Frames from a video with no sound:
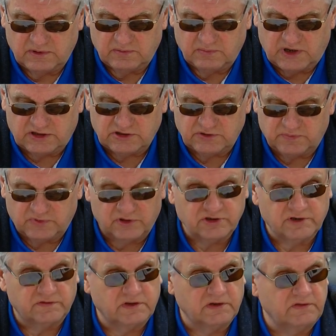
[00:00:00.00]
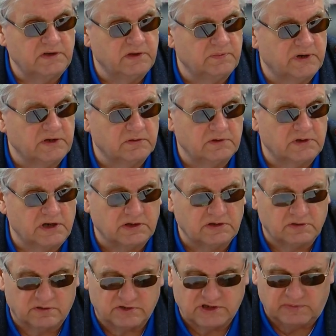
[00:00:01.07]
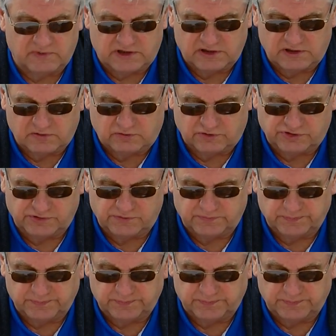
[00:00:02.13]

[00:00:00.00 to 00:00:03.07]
bardzo proszę w tej chwili panią dyrektor o zabranie głosu.